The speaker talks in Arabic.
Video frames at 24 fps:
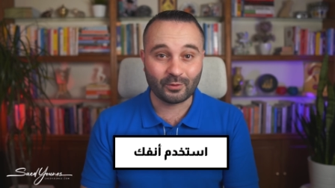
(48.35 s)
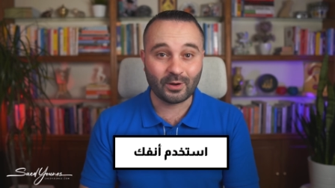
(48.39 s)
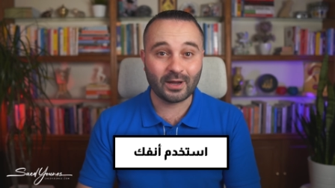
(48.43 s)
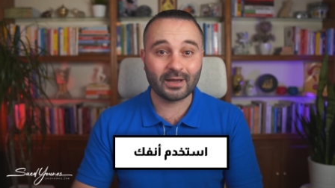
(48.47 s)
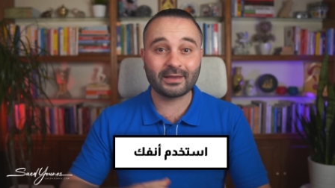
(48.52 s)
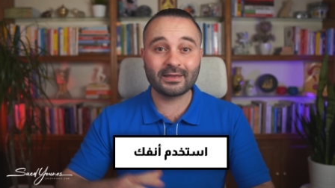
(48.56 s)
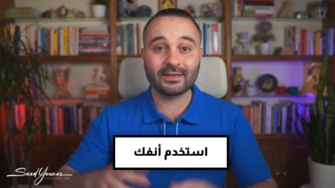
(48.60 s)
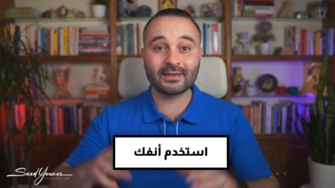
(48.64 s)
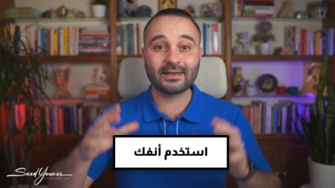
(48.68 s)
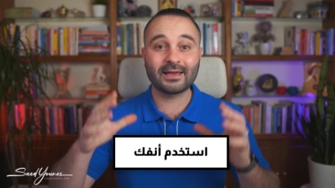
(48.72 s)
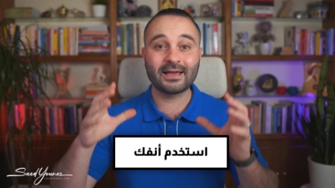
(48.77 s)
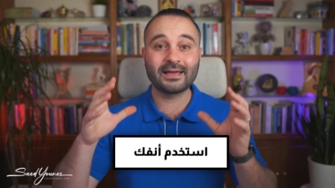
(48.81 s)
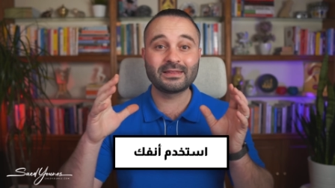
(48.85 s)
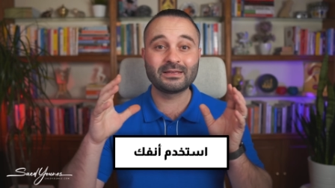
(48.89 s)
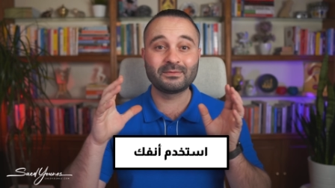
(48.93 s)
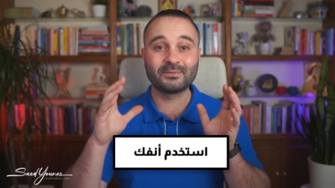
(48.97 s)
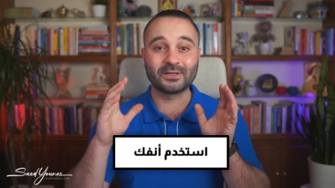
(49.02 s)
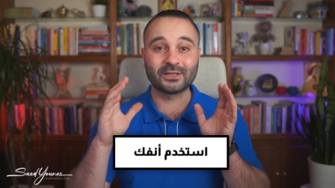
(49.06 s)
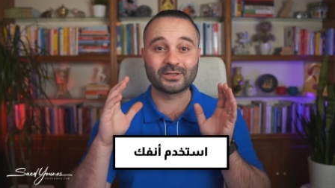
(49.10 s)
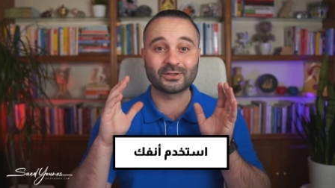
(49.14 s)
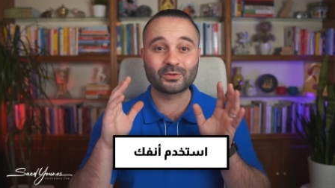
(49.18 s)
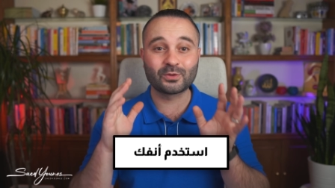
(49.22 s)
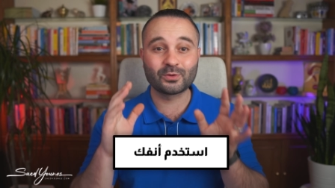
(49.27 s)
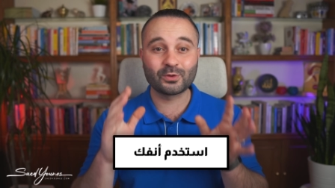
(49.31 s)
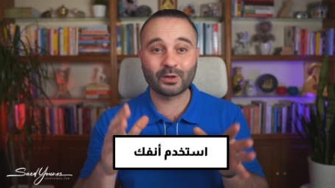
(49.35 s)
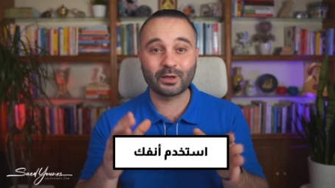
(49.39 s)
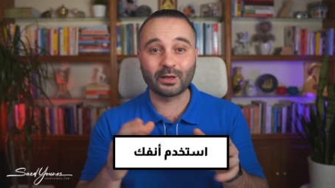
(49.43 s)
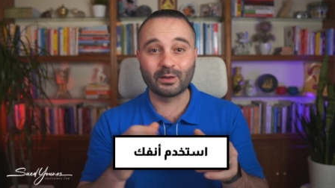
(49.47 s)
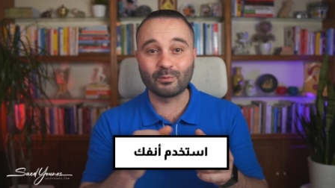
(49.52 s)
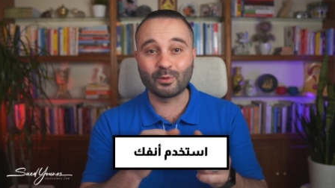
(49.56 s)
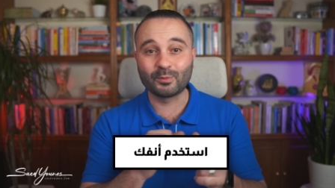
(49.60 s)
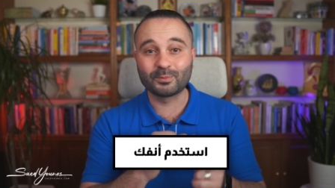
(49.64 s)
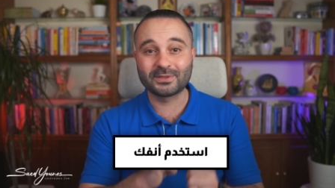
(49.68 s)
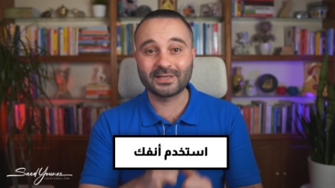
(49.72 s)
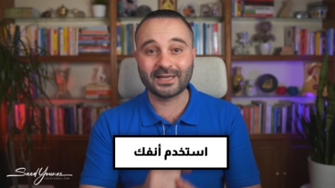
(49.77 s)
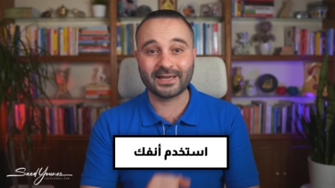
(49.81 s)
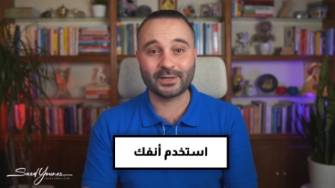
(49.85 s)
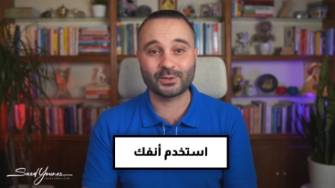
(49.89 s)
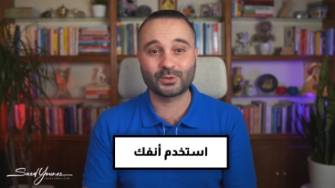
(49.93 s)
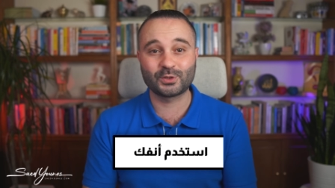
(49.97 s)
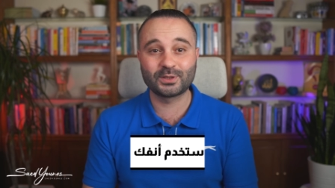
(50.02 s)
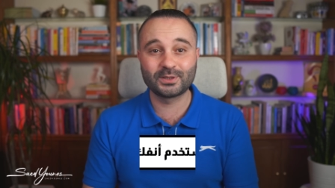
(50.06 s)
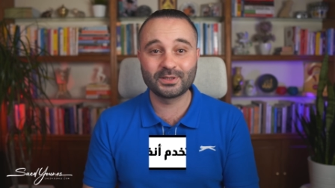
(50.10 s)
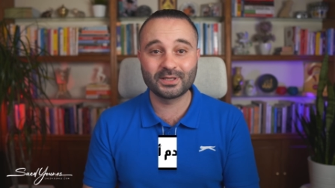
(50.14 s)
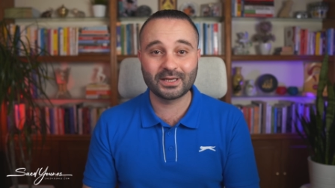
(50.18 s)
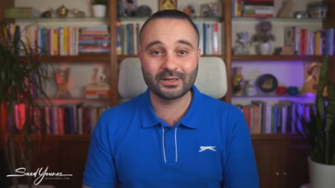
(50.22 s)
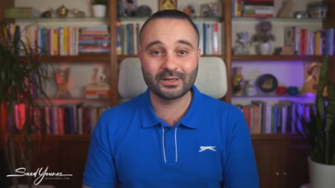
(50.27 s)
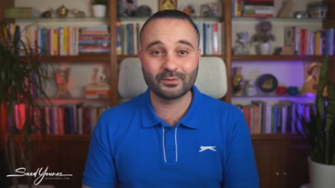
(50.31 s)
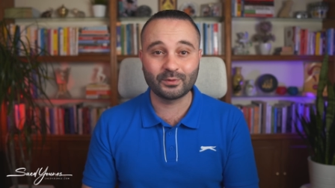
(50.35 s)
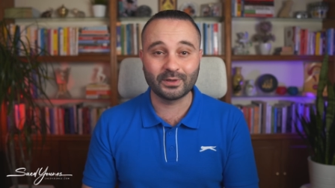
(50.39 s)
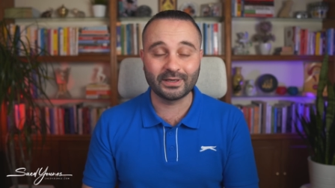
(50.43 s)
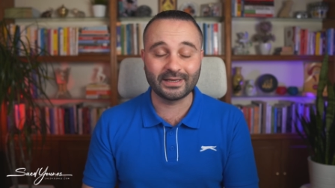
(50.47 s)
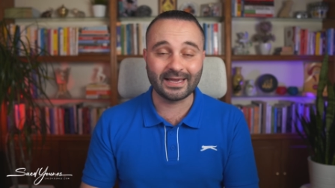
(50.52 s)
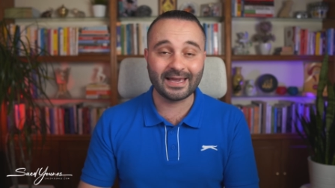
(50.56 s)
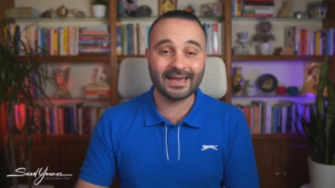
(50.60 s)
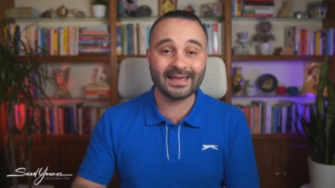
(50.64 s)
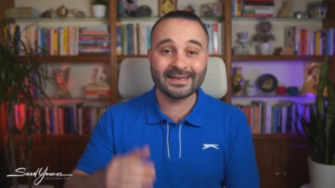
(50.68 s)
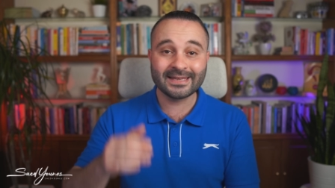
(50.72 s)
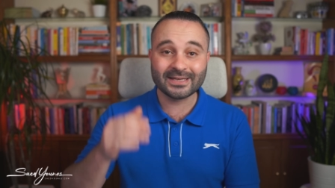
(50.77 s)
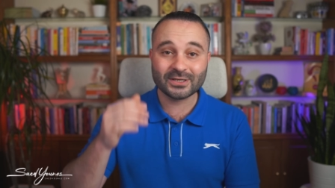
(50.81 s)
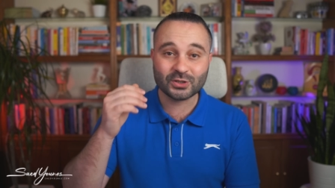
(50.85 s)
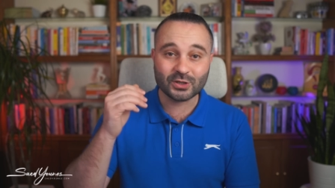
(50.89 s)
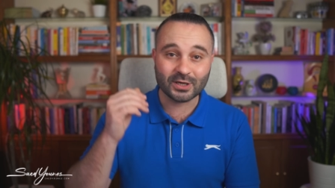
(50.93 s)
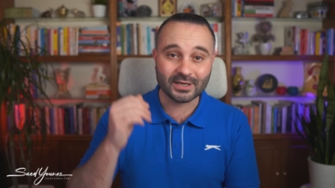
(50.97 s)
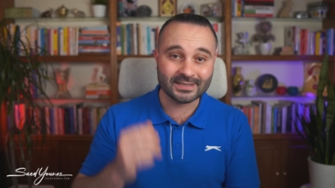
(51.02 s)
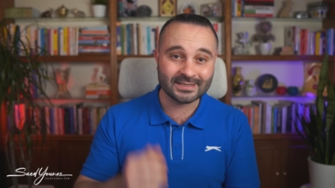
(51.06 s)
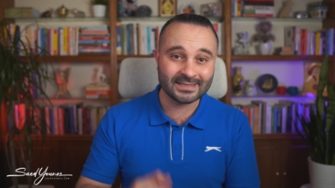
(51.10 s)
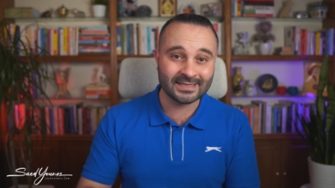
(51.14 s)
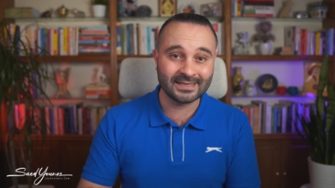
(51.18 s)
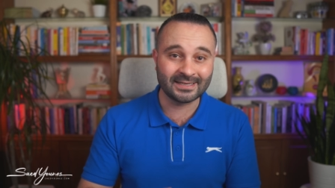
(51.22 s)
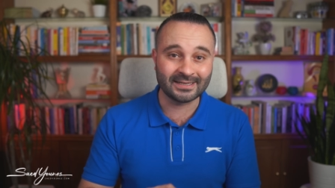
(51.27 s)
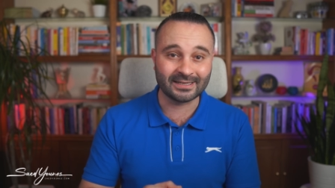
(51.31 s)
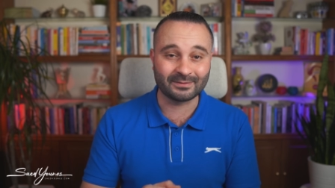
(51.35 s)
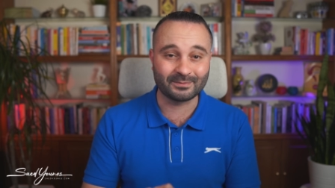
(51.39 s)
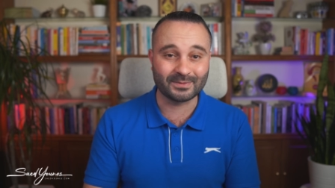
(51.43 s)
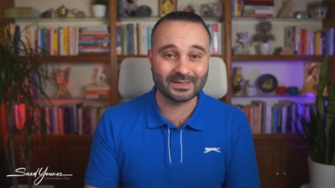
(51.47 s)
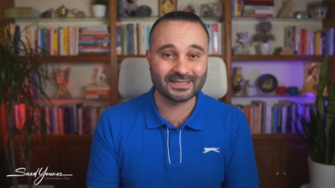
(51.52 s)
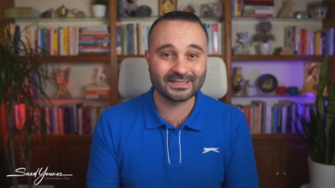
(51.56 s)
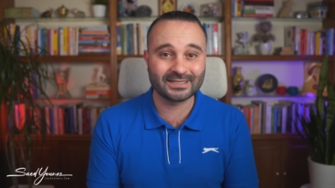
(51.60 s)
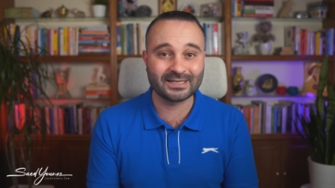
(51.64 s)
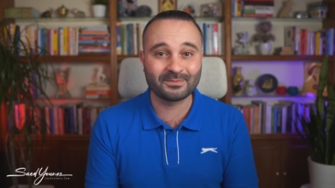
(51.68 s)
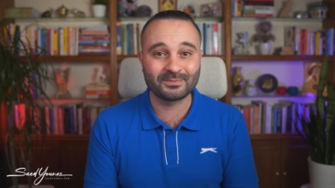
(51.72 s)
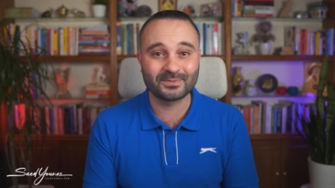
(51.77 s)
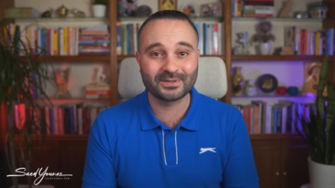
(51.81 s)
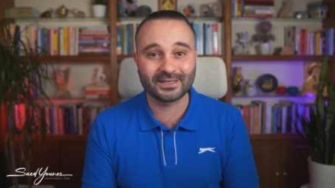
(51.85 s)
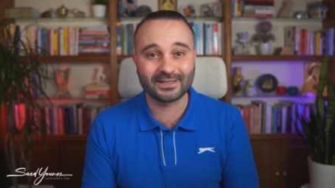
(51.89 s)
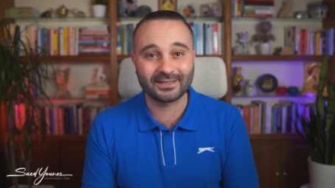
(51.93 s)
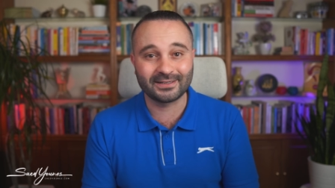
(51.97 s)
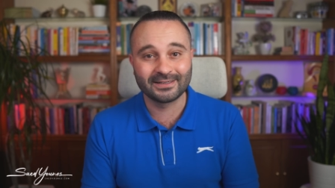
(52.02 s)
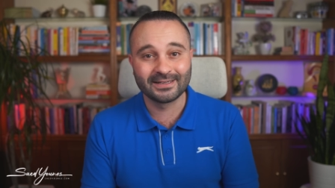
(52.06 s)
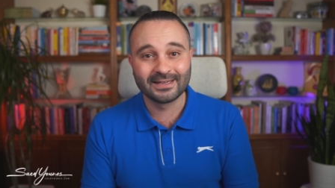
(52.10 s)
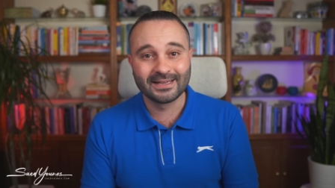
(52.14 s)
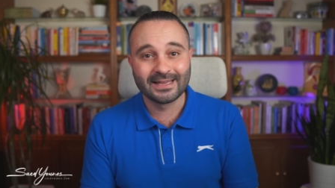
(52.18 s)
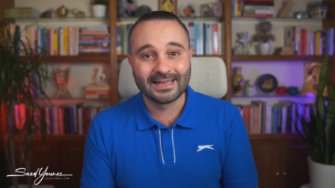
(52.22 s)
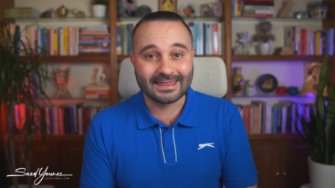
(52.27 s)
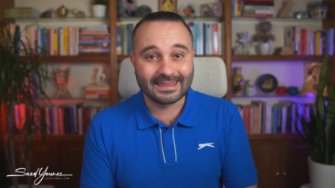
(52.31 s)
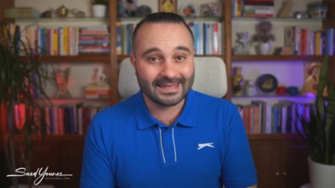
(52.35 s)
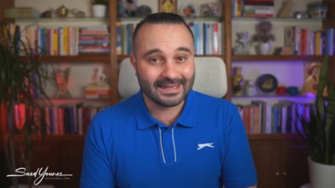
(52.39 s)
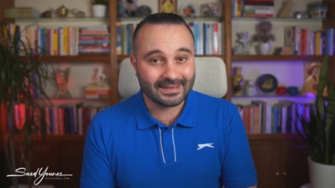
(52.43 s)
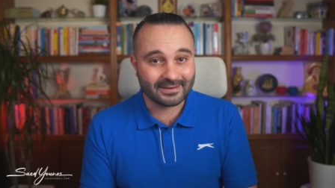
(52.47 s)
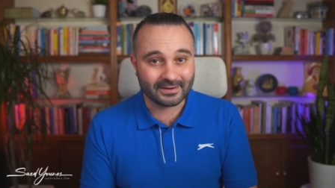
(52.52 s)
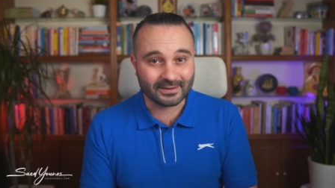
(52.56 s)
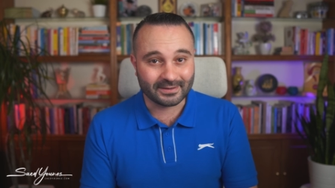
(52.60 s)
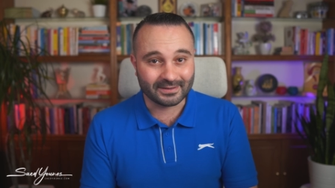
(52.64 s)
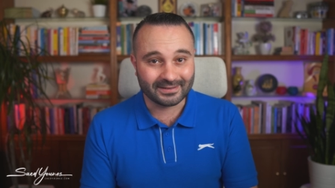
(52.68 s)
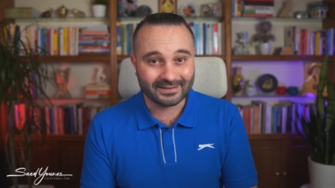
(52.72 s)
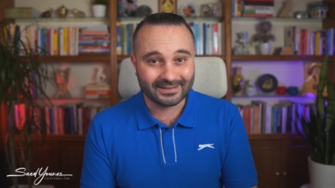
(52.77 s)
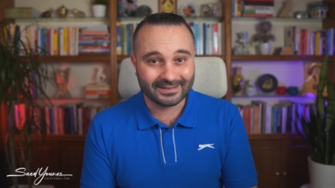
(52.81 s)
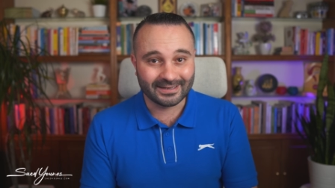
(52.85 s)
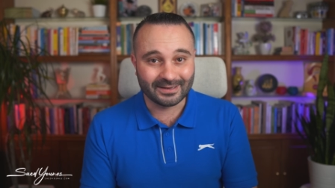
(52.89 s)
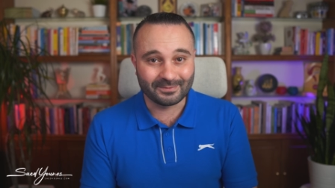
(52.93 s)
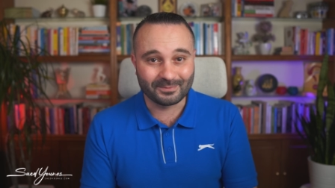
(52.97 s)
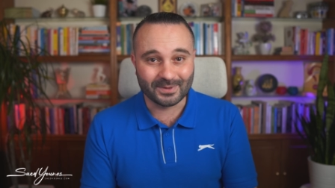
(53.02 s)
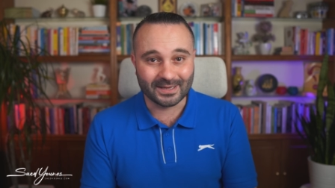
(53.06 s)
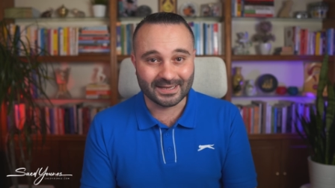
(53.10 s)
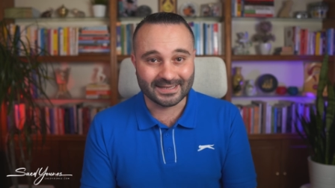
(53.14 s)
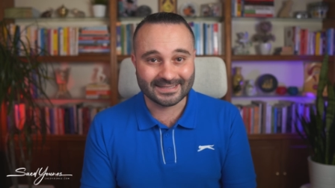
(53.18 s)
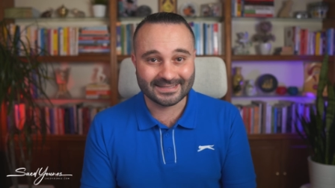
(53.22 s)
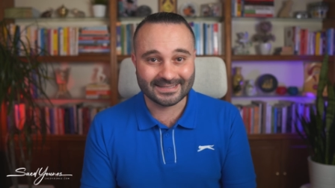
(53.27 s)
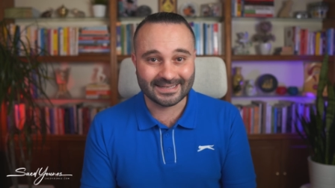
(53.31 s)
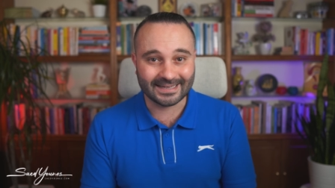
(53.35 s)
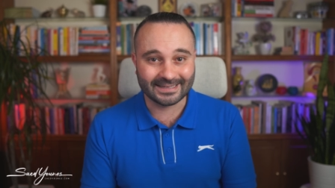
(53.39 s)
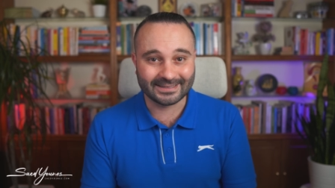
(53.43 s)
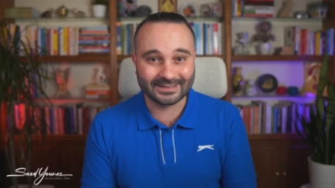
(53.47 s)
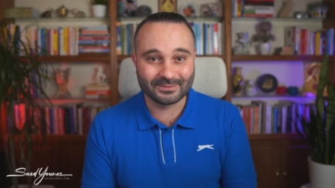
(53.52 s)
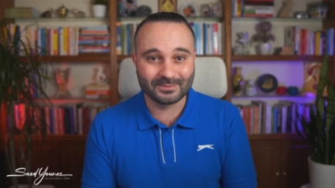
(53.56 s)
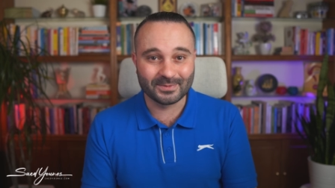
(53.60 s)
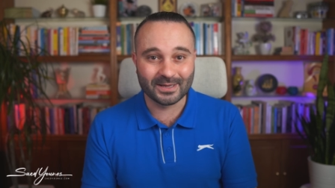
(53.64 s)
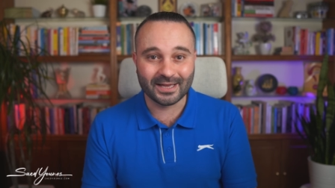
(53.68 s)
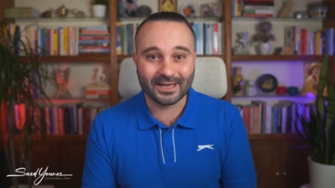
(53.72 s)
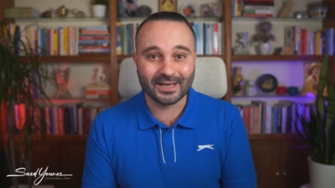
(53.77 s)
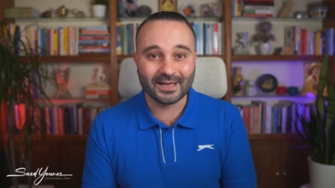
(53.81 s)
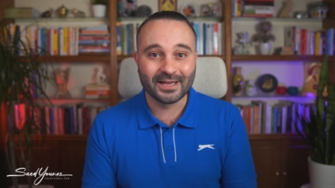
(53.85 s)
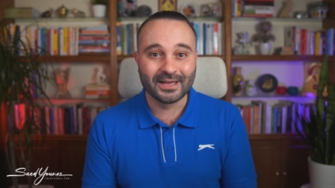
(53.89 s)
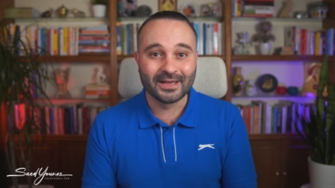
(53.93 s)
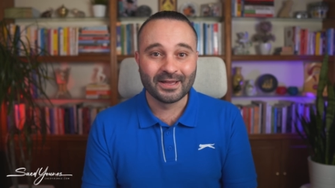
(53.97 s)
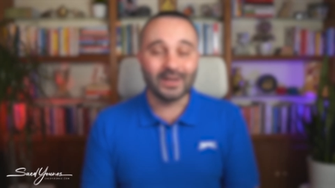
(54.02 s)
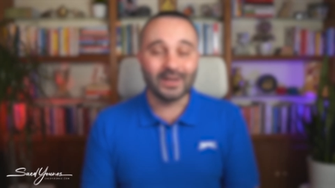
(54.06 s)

وحقيقة هذه من الطرق الممتعة جدا واللي أنا شخصيا بستمتع كثيرا لما أستخدمها